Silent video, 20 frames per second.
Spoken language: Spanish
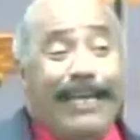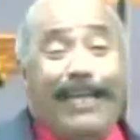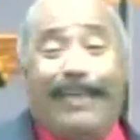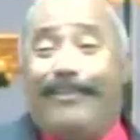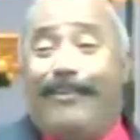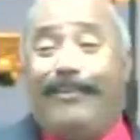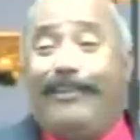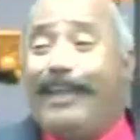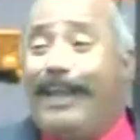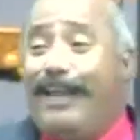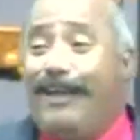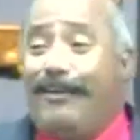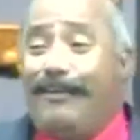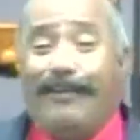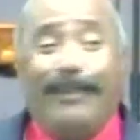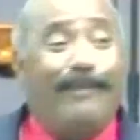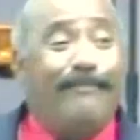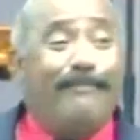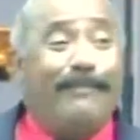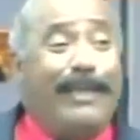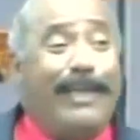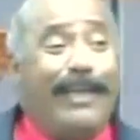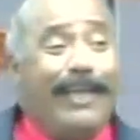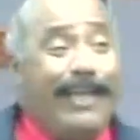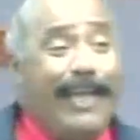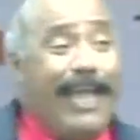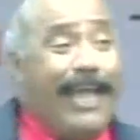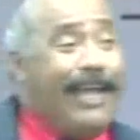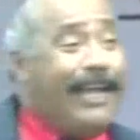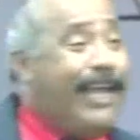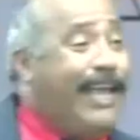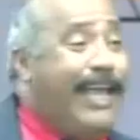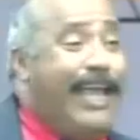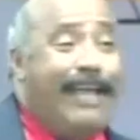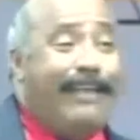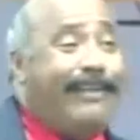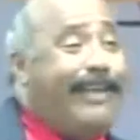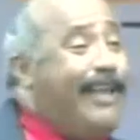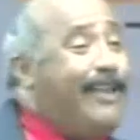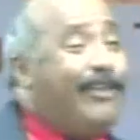que Dios se alejó de mí. Que
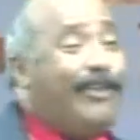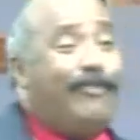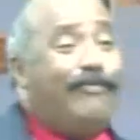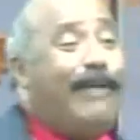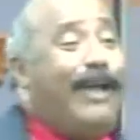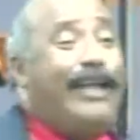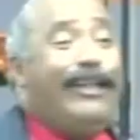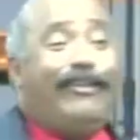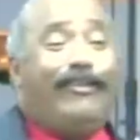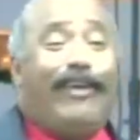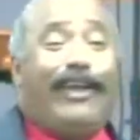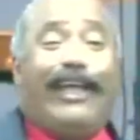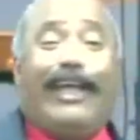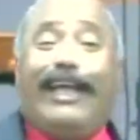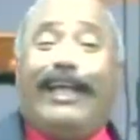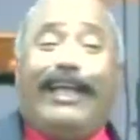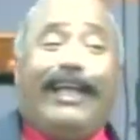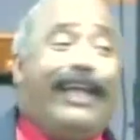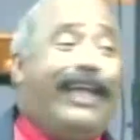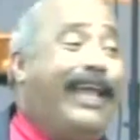siento, maestro, que,